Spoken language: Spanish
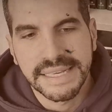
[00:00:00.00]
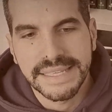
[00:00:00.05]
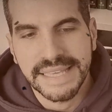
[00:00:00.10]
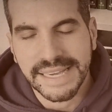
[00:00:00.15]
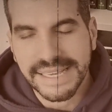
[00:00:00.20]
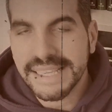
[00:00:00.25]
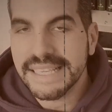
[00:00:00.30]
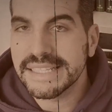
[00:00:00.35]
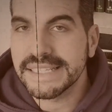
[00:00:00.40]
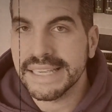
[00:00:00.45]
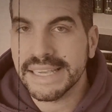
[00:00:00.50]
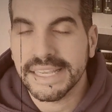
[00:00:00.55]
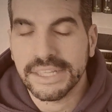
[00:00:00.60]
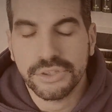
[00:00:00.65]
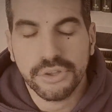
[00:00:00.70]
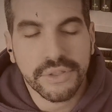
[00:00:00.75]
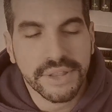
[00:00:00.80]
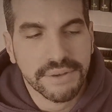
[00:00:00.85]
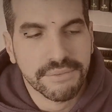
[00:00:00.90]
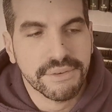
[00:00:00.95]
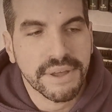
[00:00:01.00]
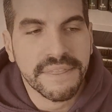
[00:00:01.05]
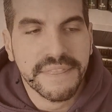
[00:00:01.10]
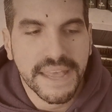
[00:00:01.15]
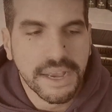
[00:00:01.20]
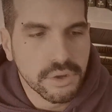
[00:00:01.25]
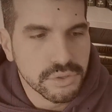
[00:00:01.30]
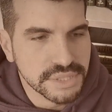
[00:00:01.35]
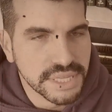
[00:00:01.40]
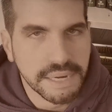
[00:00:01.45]
Y aquí sé que todo el fan de
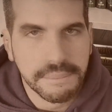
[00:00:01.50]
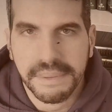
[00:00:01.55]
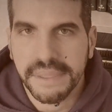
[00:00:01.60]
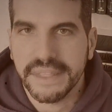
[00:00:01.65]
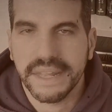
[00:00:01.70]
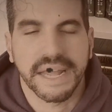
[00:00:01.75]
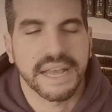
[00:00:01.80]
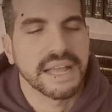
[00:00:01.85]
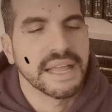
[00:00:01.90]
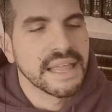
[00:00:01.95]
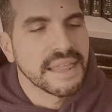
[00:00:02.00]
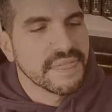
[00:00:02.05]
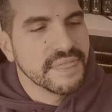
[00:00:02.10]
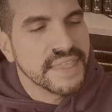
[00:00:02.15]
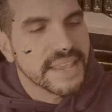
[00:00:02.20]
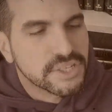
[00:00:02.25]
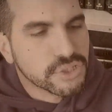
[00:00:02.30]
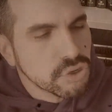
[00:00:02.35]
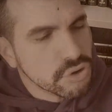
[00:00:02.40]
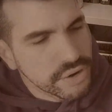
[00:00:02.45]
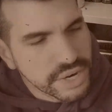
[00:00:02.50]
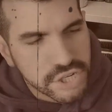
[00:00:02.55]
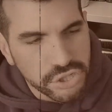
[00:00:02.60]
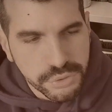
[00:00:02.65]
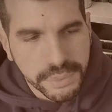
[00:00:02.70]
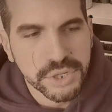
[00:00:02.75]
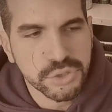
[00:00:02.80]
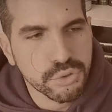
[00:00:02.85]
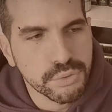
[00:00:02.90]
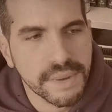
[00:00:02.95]
Acotar me dirá, deshonra
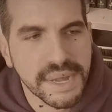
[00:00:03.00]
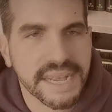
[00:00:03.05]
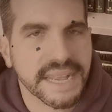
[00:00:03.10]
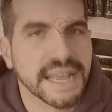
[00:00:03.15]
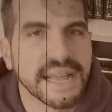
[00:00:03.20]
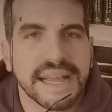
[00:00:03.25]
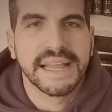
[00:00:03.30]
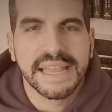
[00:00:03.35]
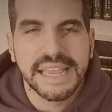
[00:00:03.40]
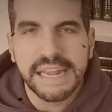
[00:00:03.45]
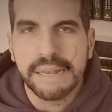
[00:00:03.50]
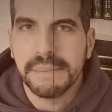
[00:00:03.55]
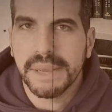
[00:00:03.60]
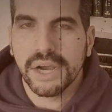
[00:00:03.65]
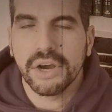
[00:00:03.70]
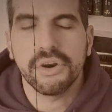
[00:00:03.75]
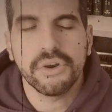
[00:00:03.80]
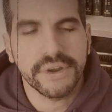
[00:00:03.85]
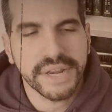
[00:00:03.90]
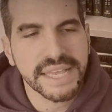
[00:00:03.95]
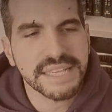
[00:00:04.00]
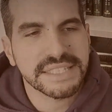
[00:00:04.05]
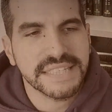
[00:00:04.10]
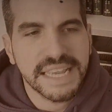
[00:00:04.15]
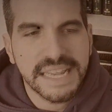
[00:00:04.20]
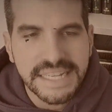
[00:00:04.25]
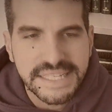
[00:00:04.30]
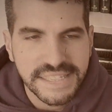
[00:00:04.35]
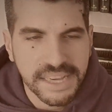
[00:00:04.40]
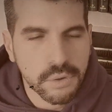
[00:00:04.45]
sobre tu vaca, el mejor es
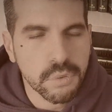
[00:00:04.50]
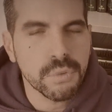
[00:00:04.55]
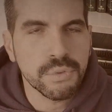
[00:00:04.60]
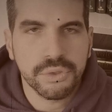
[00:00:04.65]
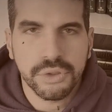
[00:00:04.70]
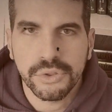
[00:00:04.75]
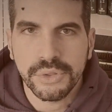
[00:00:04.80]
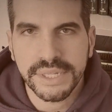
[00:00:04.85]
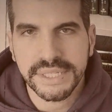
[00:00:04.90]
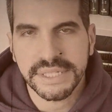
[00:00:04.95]
el segundo, no el